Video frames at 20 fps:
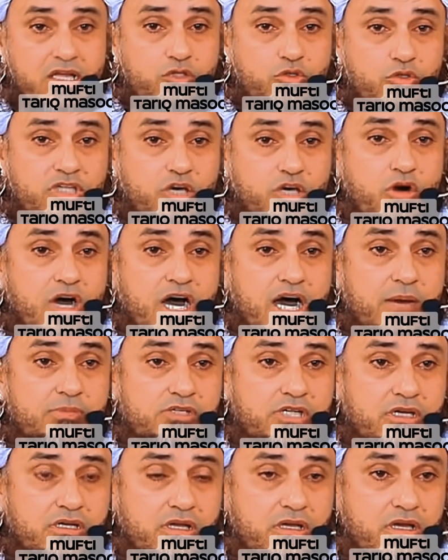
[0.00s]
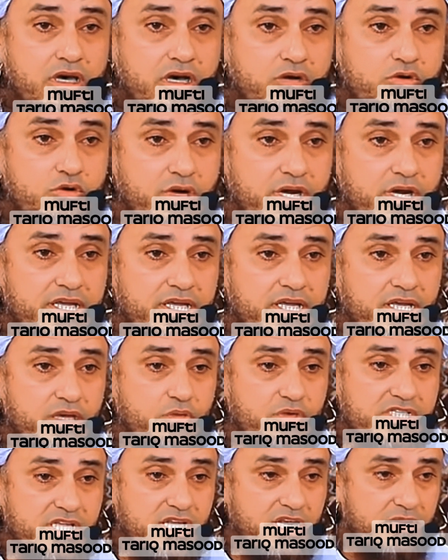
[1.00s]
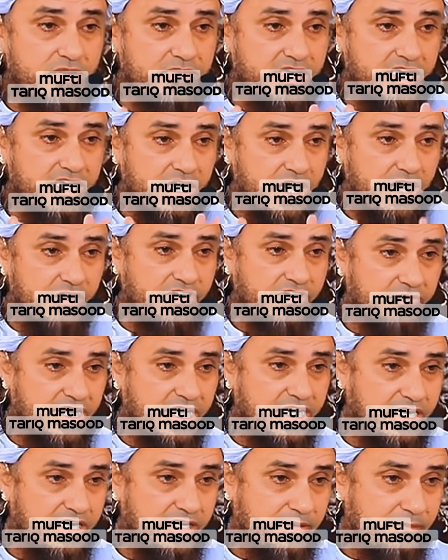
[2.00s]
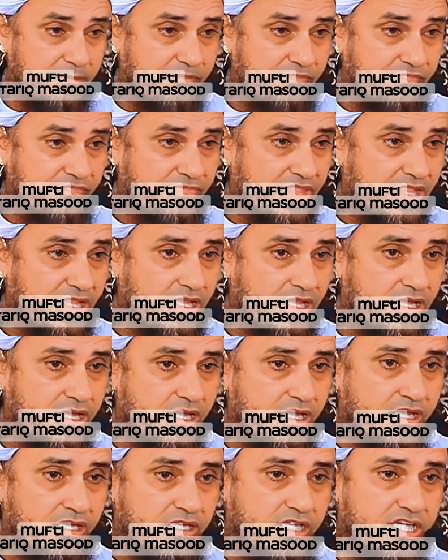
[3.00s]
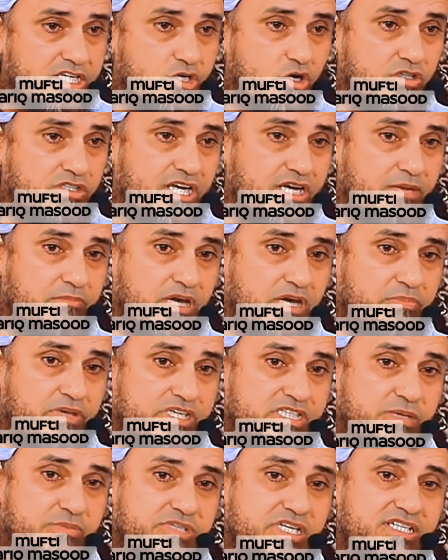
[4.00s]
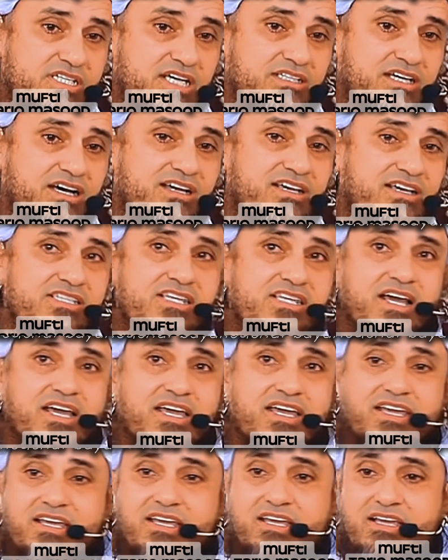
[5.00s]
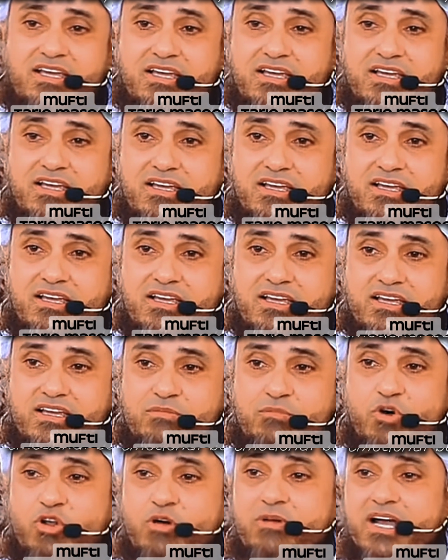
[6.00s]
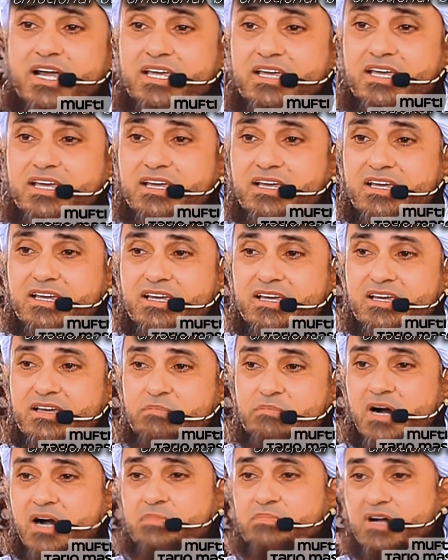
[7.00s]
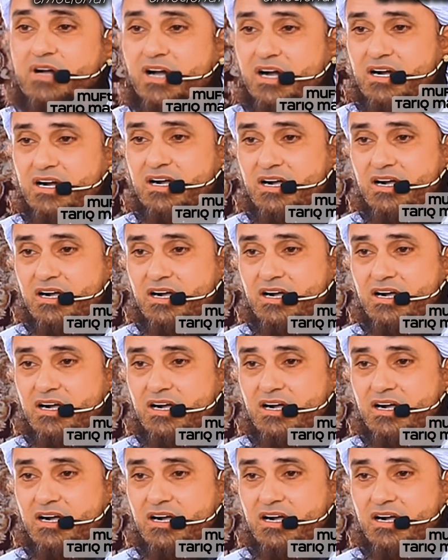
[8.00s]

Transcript: तो देखो आप सल्लल्लाहु अलैहि वसल्लम ने क्या फरमाया कि चौथे नंबर पे सबसे ज़्यादा हक किसका है बोलो भाई बाप का